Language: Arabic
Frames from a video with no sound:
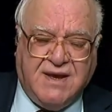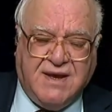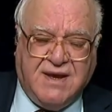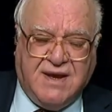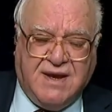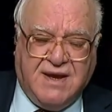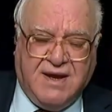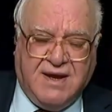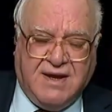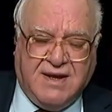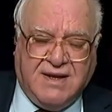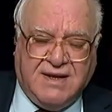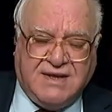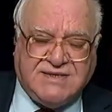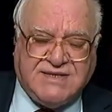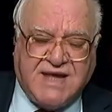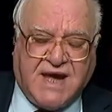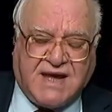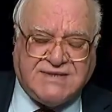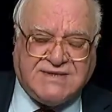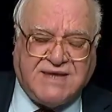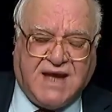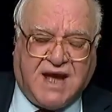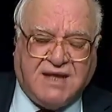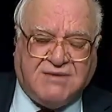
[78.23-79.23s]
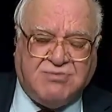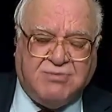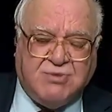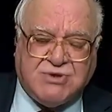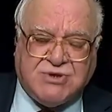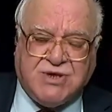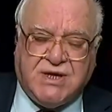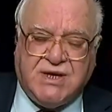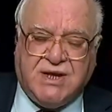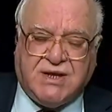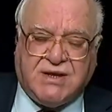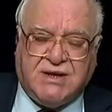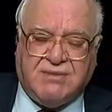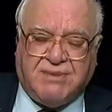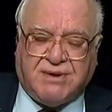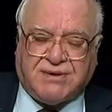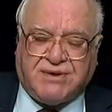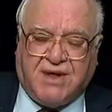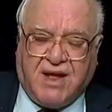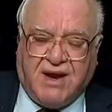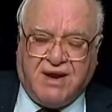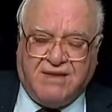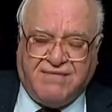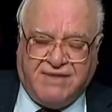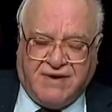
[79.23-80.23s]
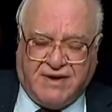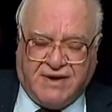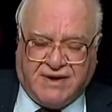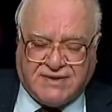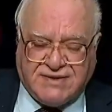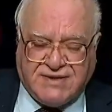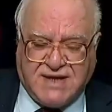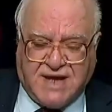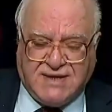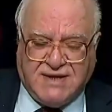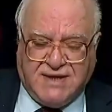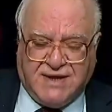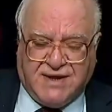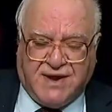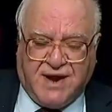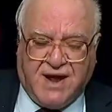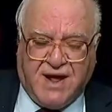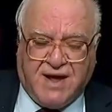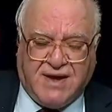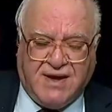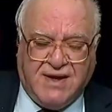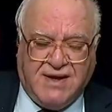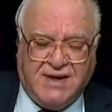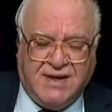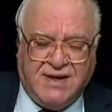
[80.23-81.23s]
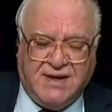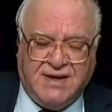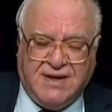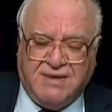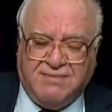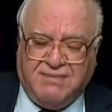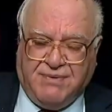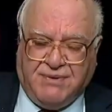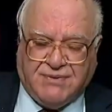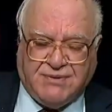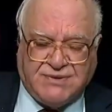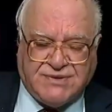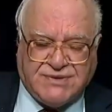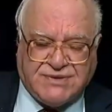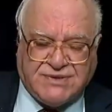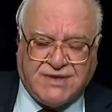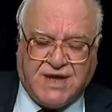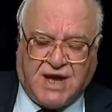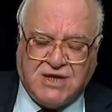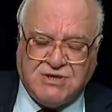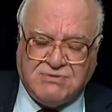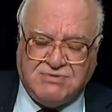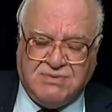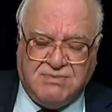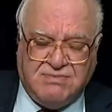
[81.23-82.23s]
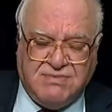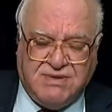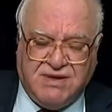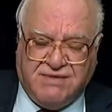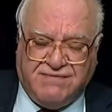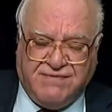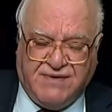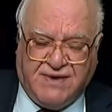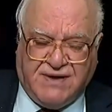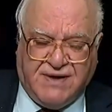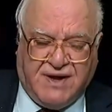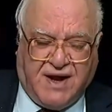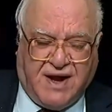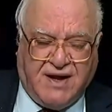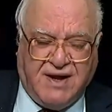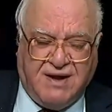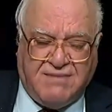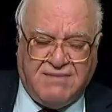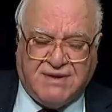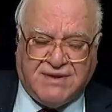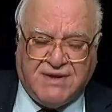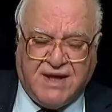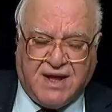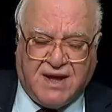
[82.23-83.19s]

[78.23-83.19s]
آه، لزعزعة مشكلة البطالة في الاقتصاد العراقي اللي هي بحدود 16% فعلا على مدى